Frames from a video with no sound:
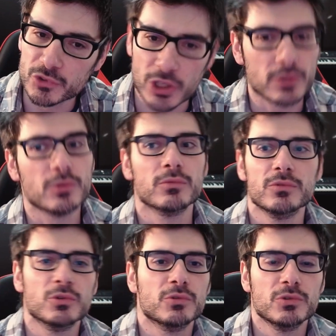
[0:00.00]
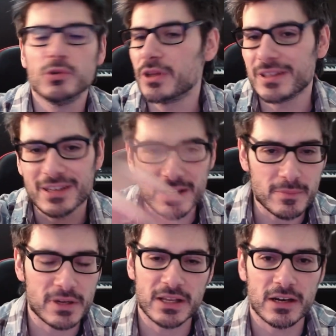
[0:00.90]
cioè non, non, non
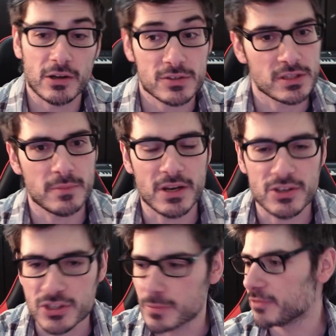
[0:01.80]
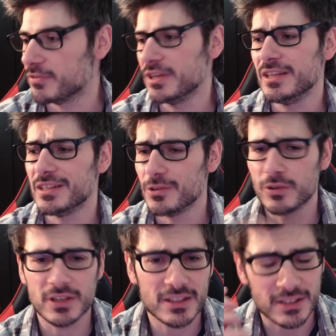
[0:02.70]
rientrerebbe nella rosa dei miei registi preferiti, non
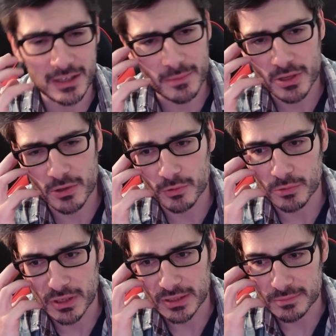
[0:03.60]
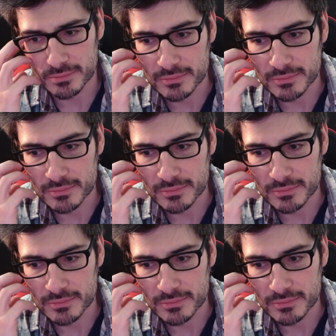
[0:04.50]
rientra nemmeno in una